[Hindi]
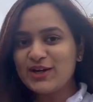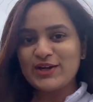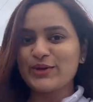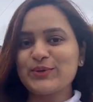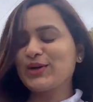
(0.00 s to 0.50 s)

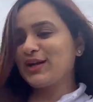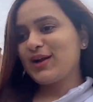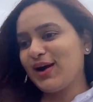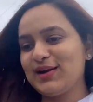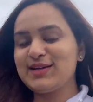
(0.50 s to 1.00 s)
खड़े उठ रहे
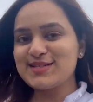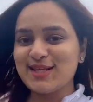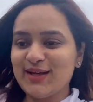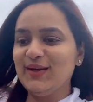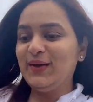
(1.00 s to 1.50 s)
गाइस
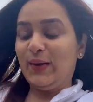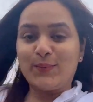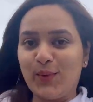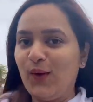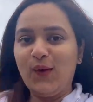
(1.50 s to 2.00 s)

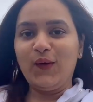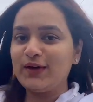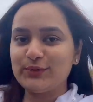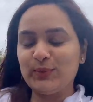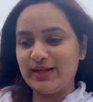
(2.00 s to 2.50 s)

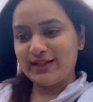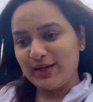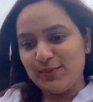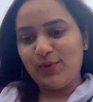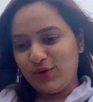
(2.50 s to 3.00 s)
बहुत विंड है
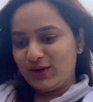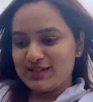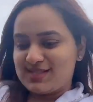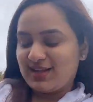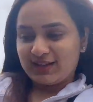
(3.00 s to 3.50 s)

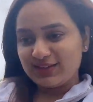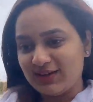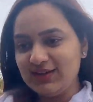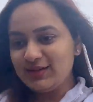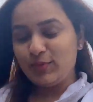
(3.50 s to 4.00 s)
बहुत ज़्यादा
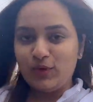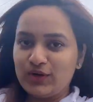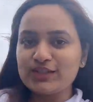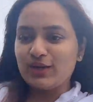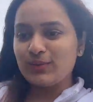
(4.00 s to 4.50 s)

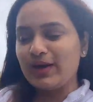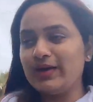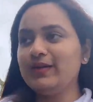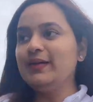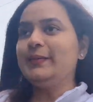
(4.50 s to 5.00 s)
बहुत हवा है
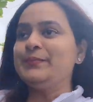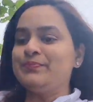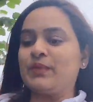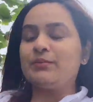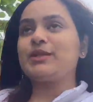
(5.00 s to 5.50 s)

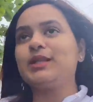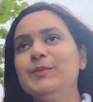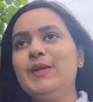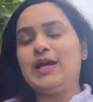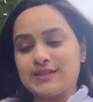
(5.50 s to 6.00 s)
मतलब
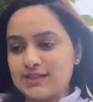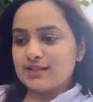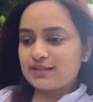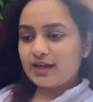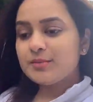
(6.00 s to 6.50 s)
ऐसा
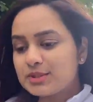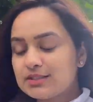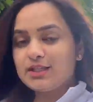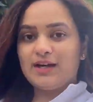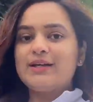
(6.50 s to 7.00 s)
लग रहा है मतलब
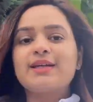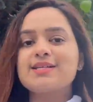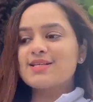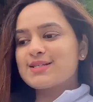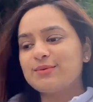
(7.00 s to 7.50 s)
ठंड के
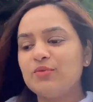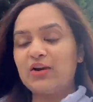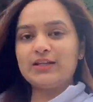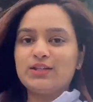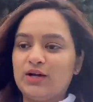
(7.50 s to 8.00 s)
सीज़न
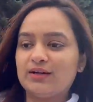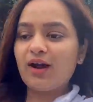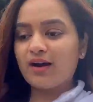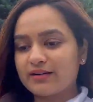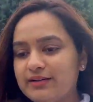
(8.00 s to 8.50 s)
वाली ठंड
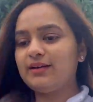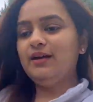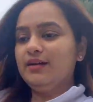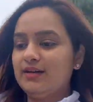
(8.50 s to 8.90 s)
आ गई है